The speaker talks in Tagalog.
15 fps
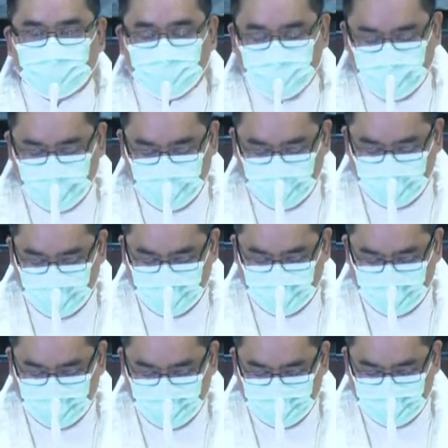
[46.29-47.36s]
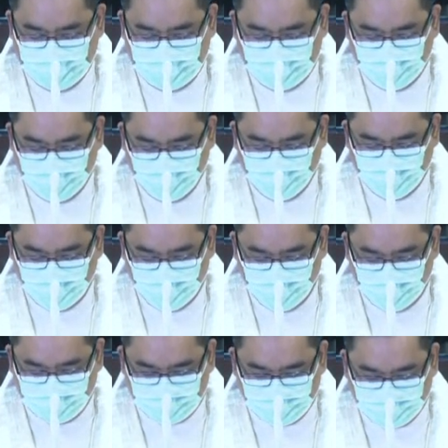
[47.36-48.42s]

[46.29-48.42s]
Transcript: hindi nagluluko.